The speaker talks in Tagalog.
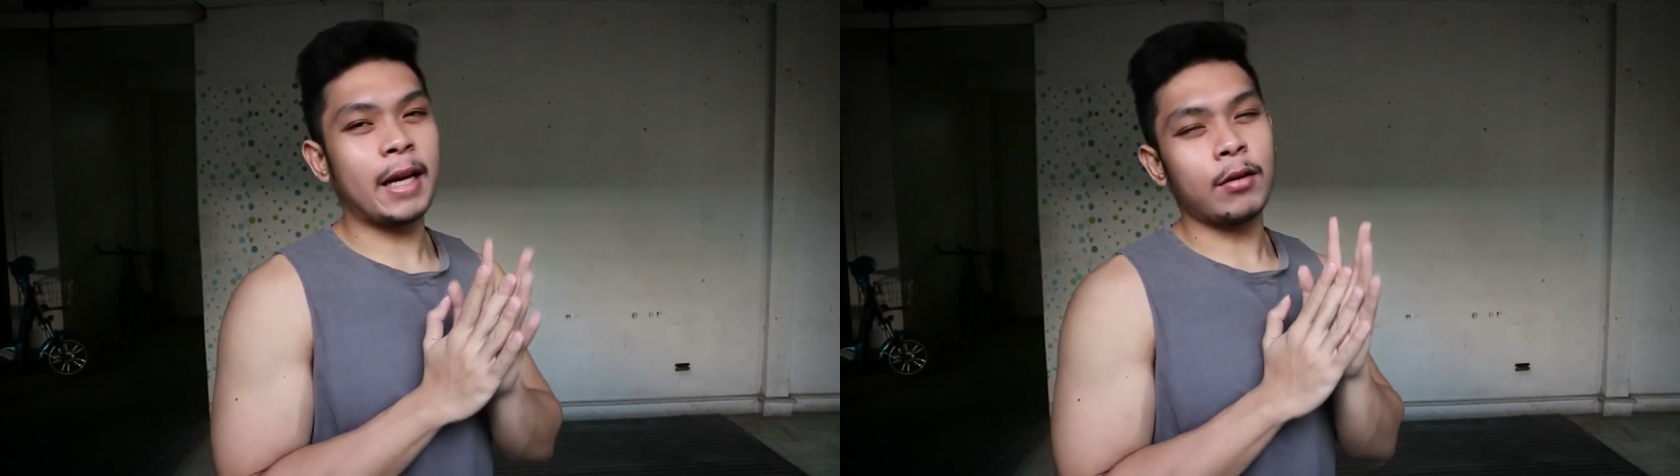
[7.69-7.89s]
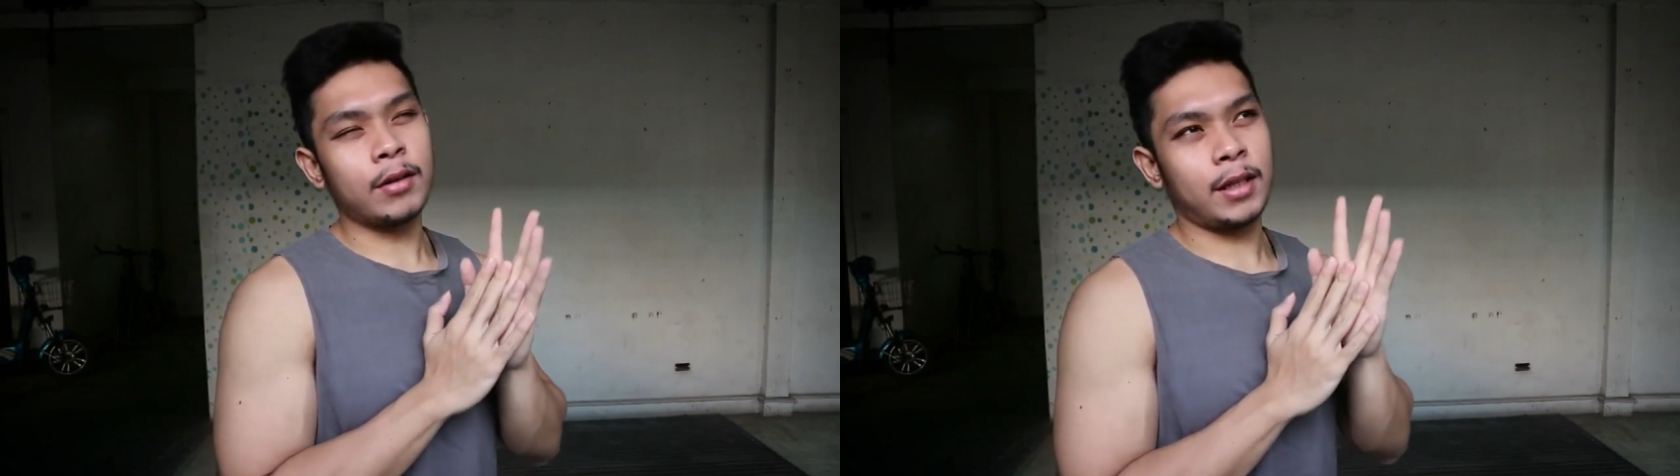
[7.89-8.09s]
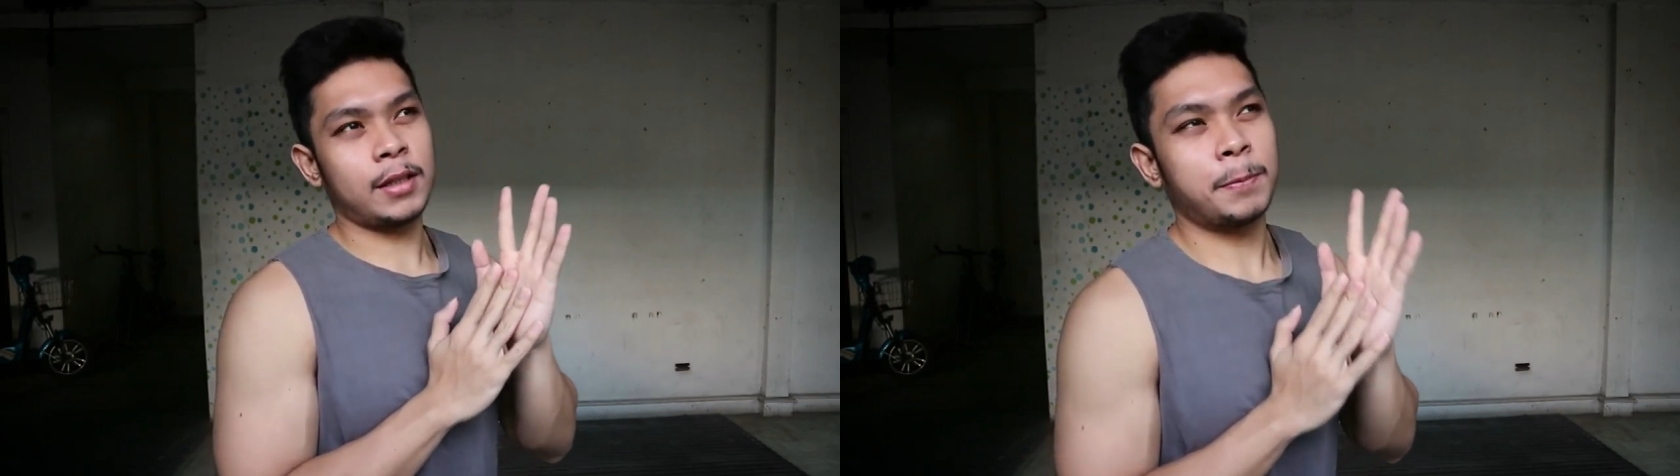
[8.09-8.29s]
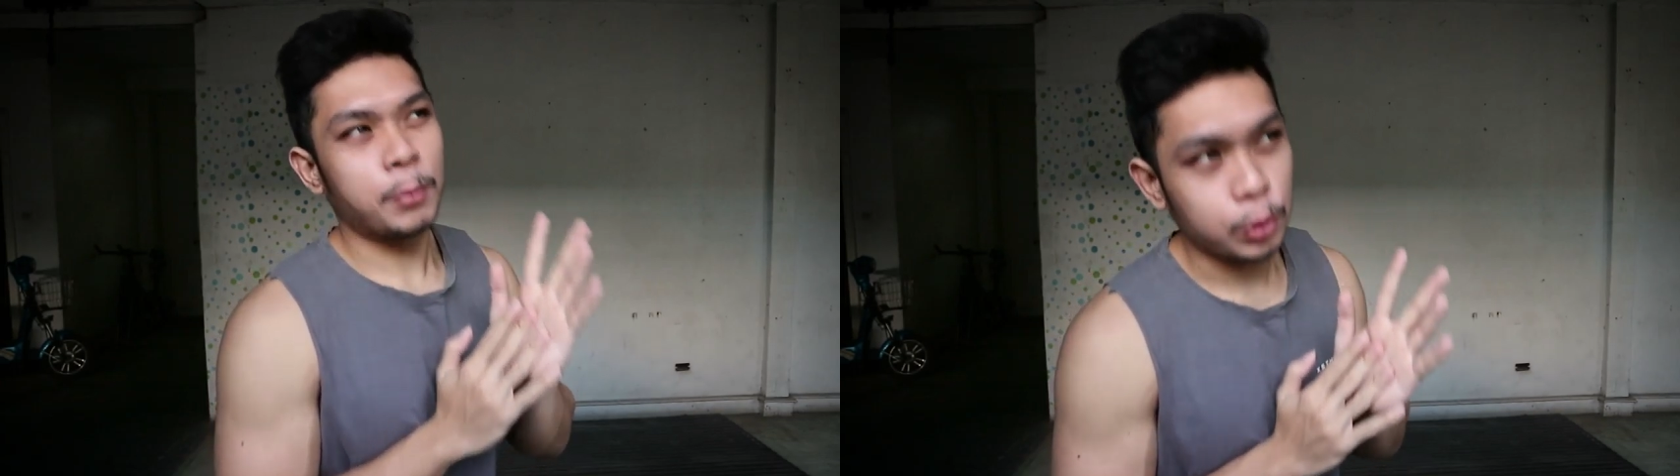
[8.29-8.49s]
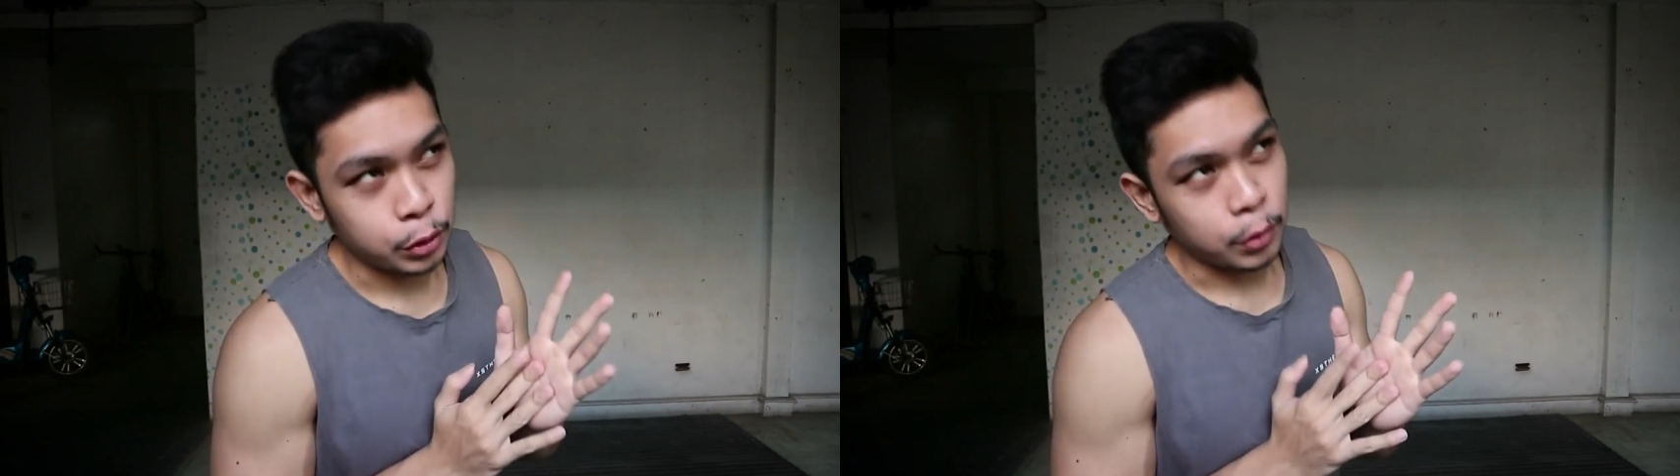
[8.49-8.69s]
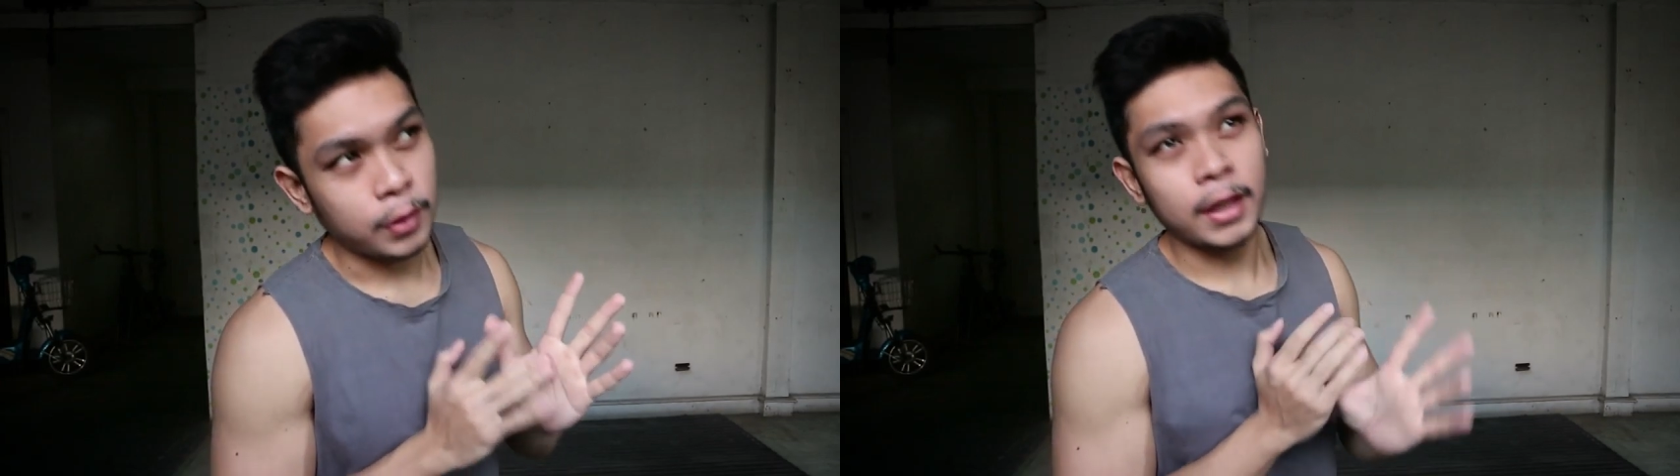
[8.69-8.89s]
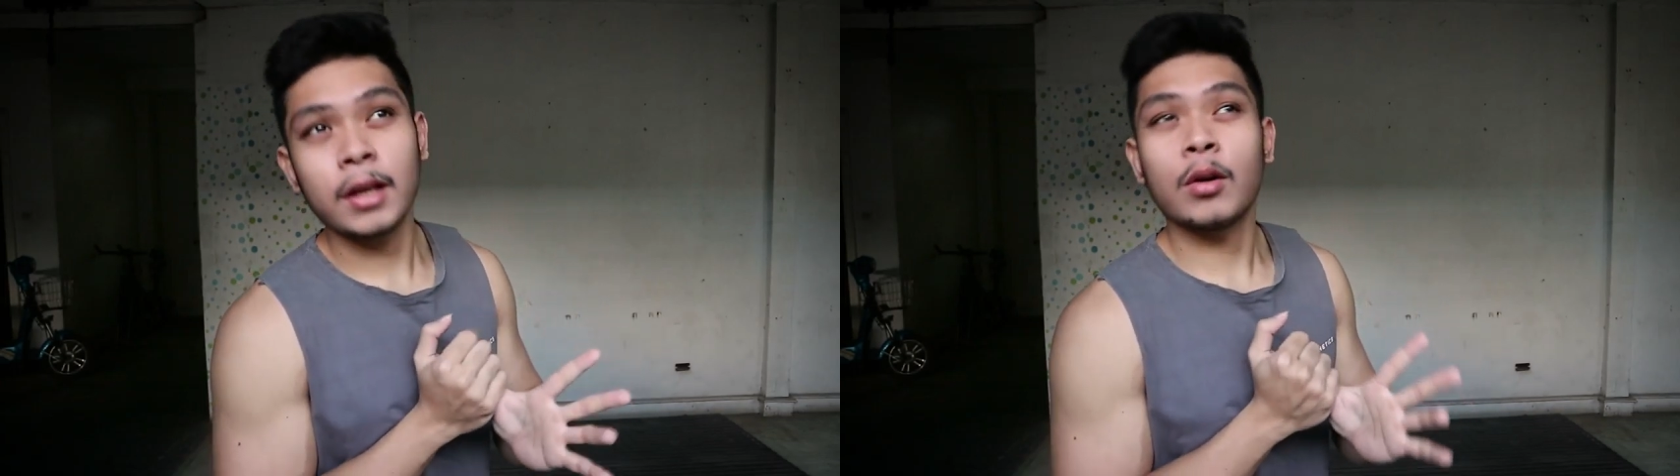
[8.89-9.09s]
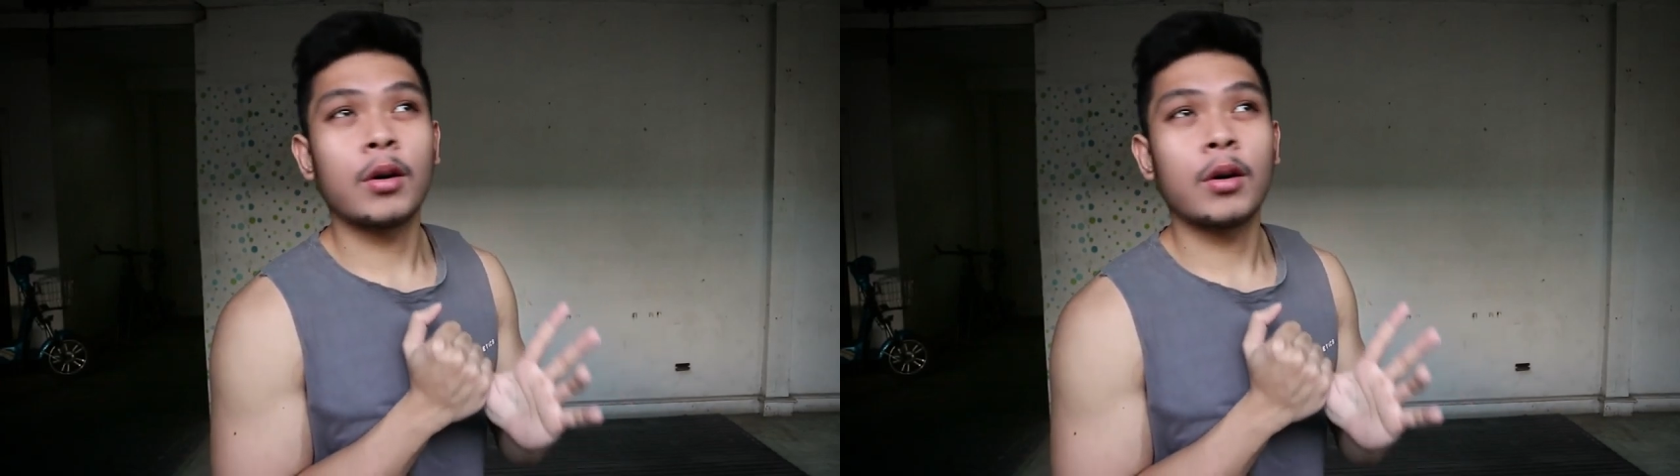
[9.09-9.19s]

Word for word: ngayon is push, okay?